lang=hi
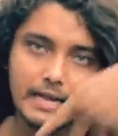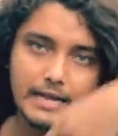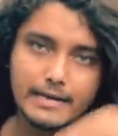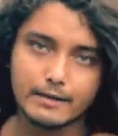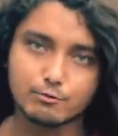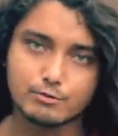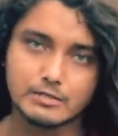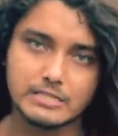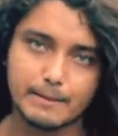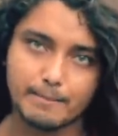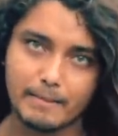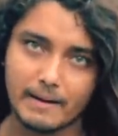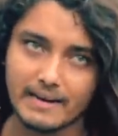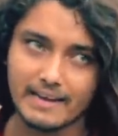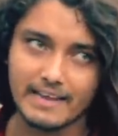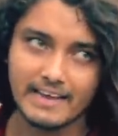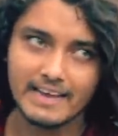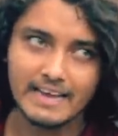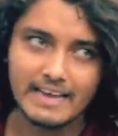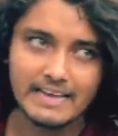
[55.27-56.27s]
लेकिन उससे
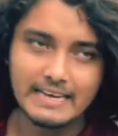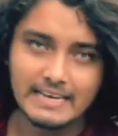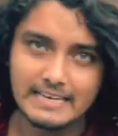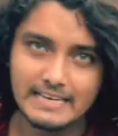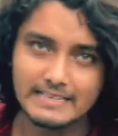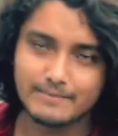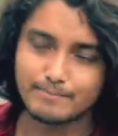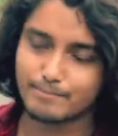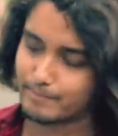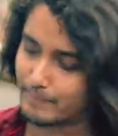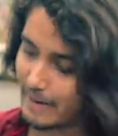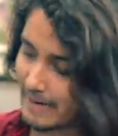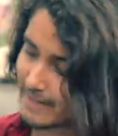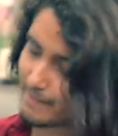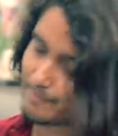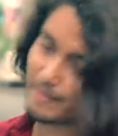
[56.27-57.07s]
पहले भाई